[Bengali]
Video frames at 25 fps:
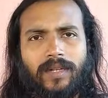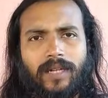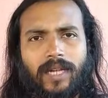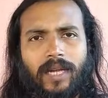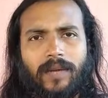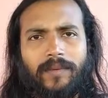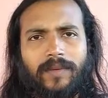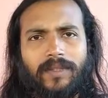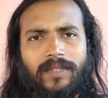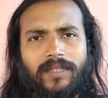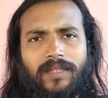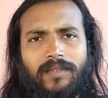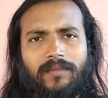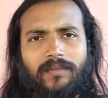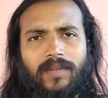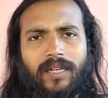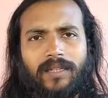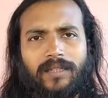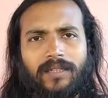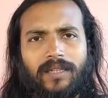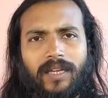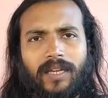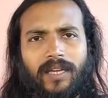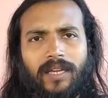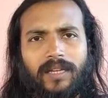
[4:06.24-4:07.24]
আমাদের
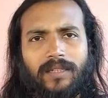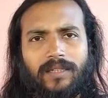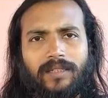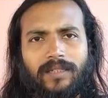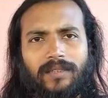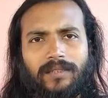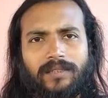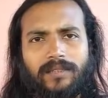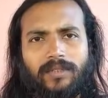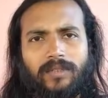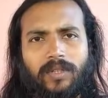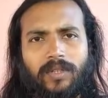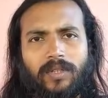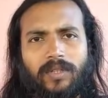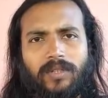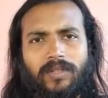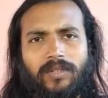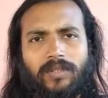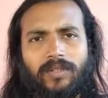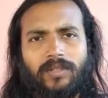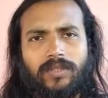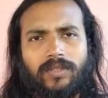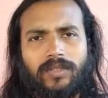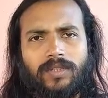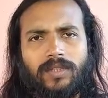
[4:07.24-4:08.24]
মাতা জগৎ
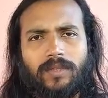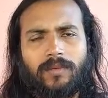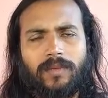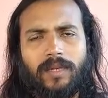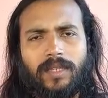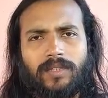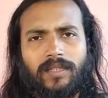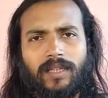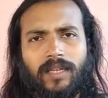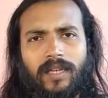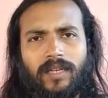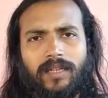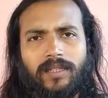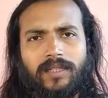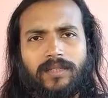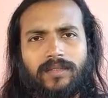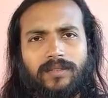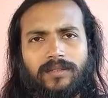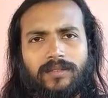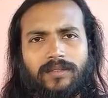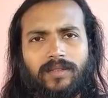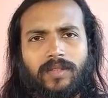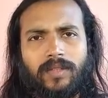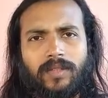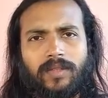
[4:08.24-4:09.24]
জননী মাতা
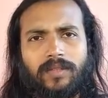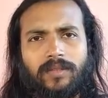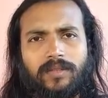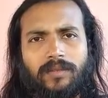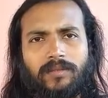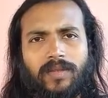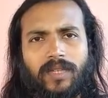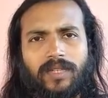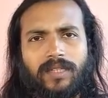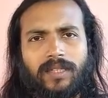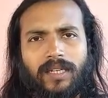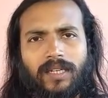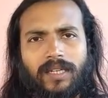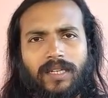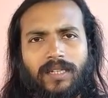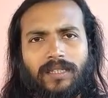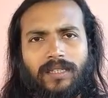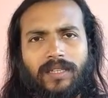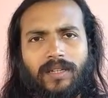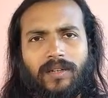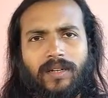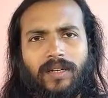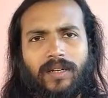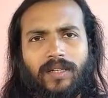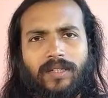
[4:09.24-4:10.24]
জগৎ মাতাকে
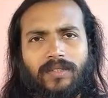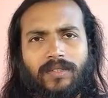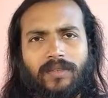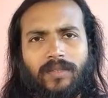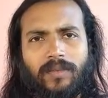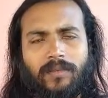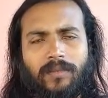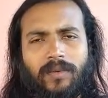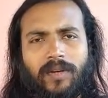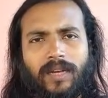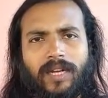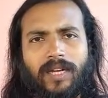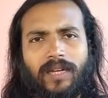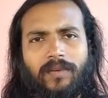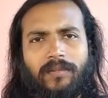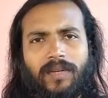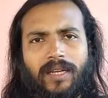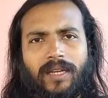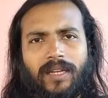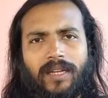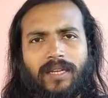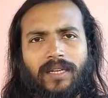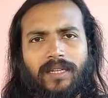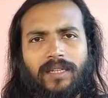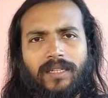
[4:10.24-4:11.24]
দেওয়া হয়েছিল
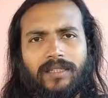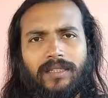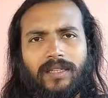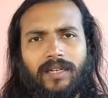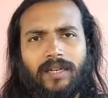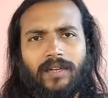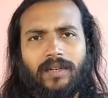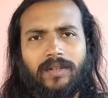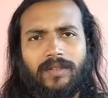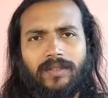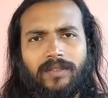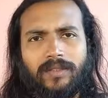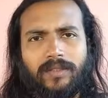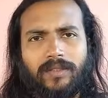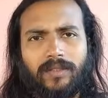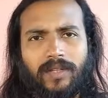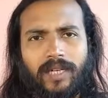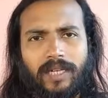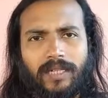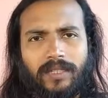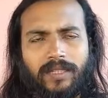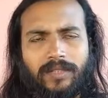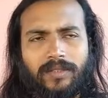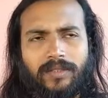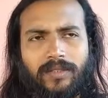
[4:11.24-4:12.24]
মহামায়াকে দেওয়া হয়েছিল
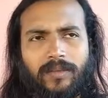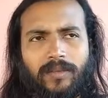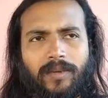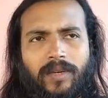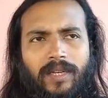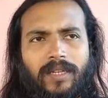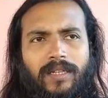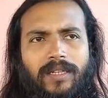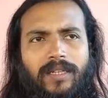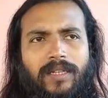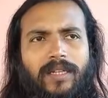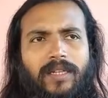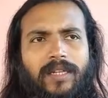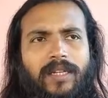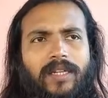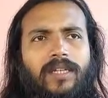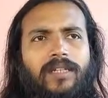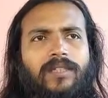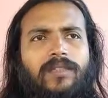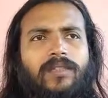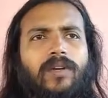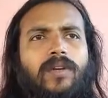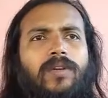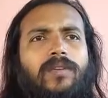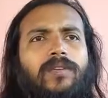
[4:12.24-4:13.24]
একটা সময়
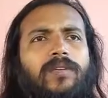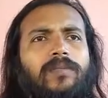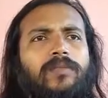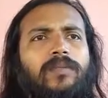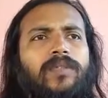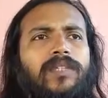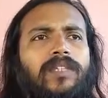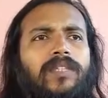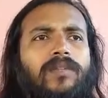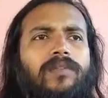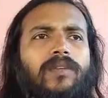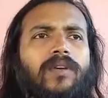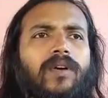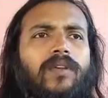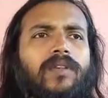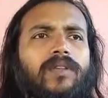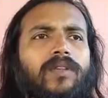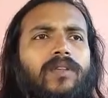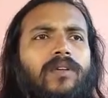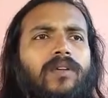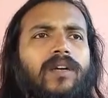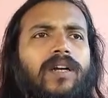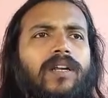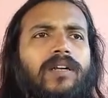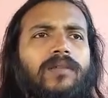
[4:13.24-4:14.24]
যখন ওই পৃথিবী
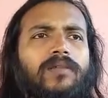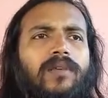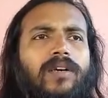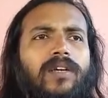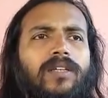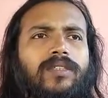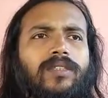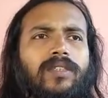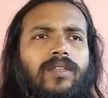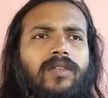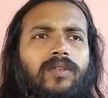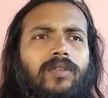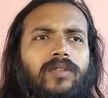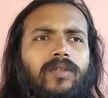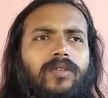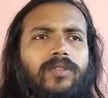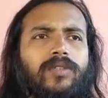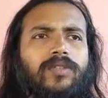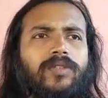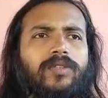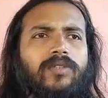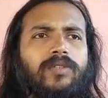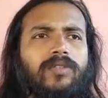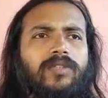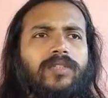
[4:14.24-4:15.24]
অন্ধকারময় ছিল
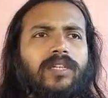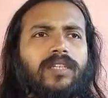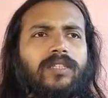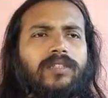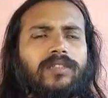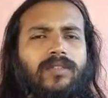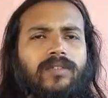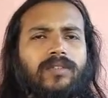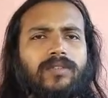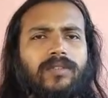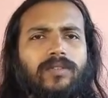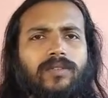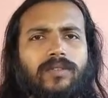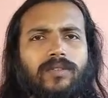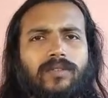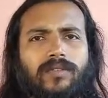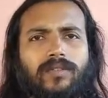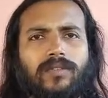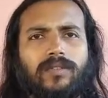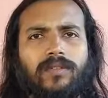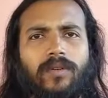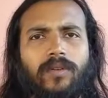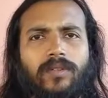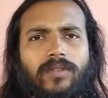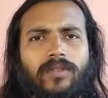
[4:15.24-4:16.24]
অসুরদের জন্য
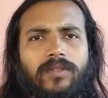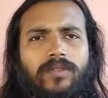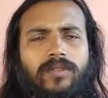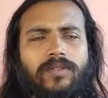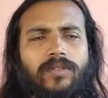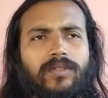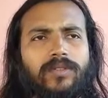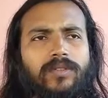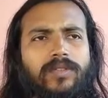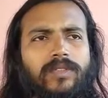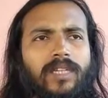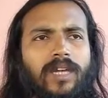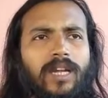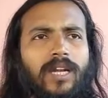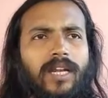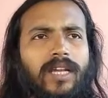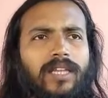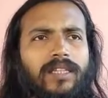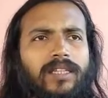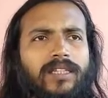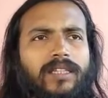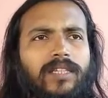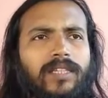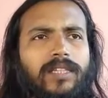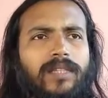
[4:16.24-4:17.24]
অসুর যারা
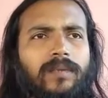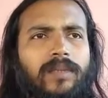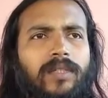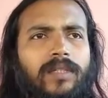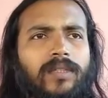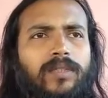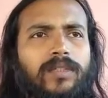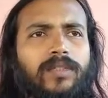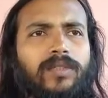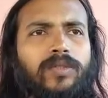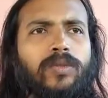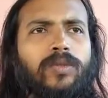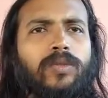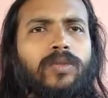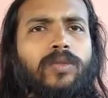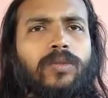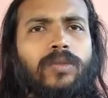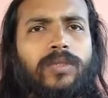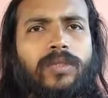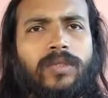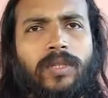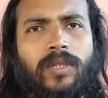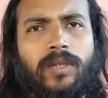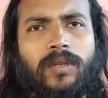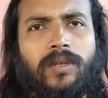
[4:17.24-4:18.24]
দের ভেতরে সুর
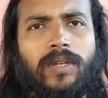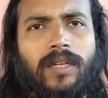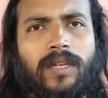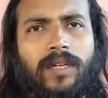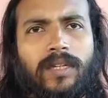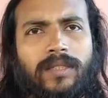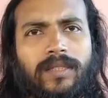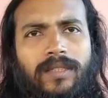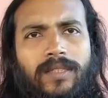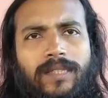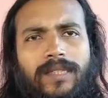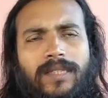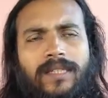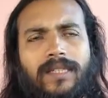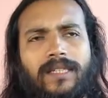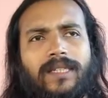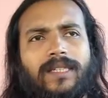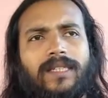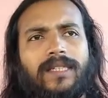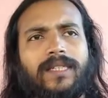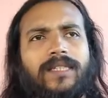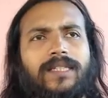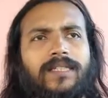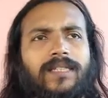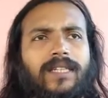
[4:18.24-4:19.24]
ছিল না
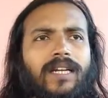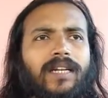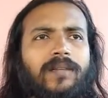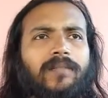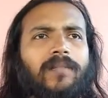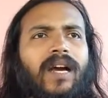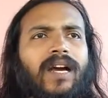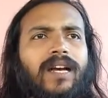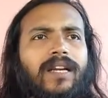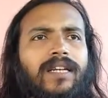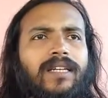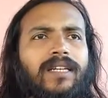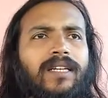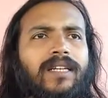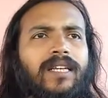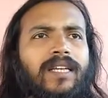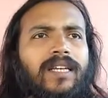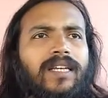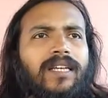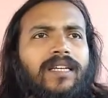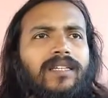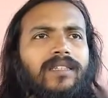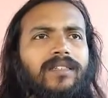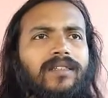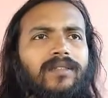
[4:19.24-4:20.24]
তারা বাক্যে
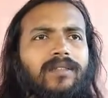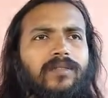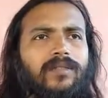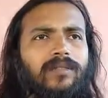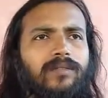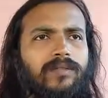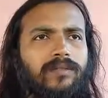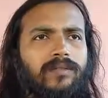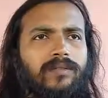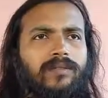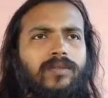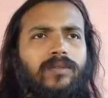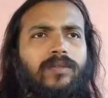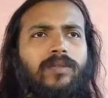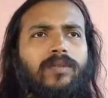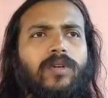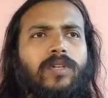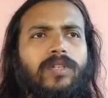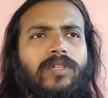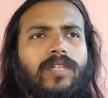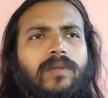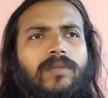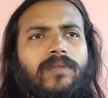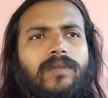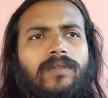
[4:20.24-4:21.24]

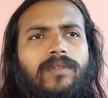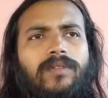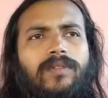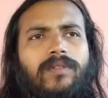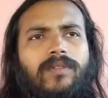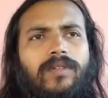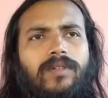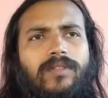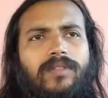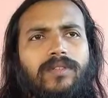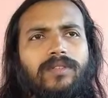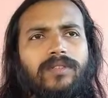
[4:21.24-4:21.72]
কুকথা বলতো